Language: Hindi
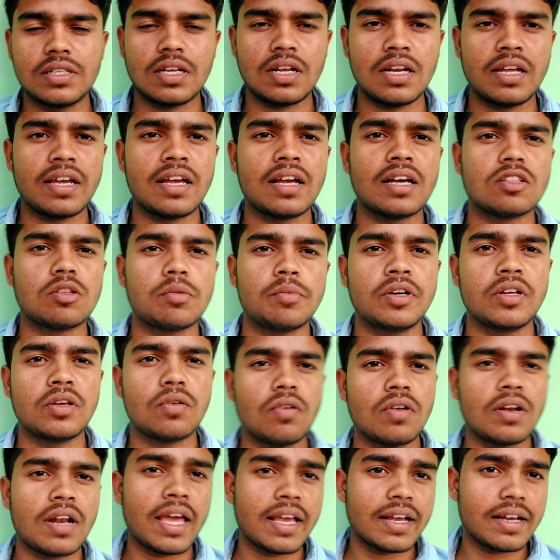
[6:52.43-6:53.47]
अच्छा लगेगा तो
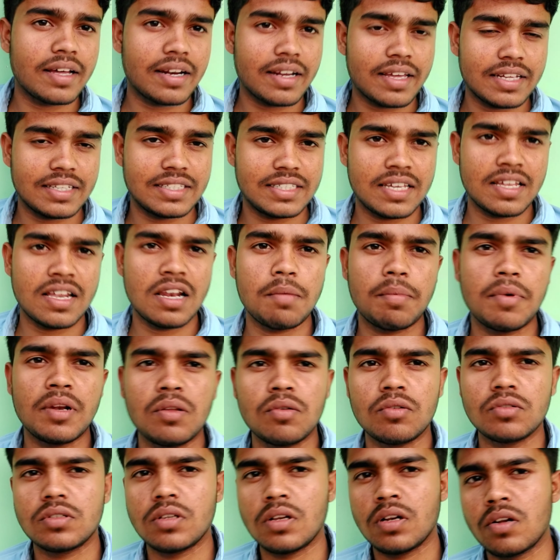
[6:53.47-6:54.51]
वीडियो को लाइक करके चैनल
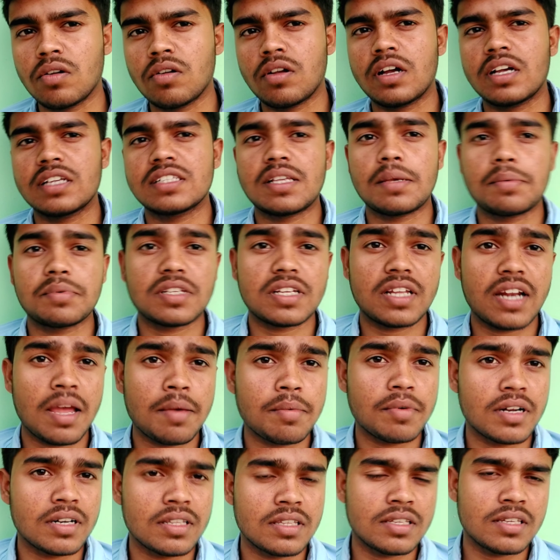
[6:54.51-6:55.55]
पर न्यूज़ चैनल को अगर
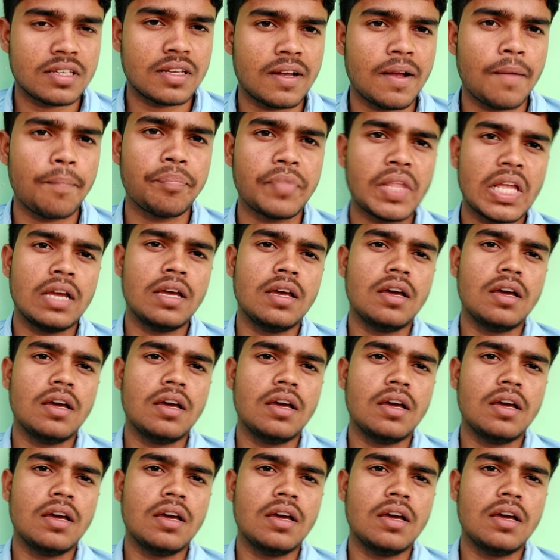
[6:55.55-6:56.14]
सब्सक्राइब कर दीजिएगा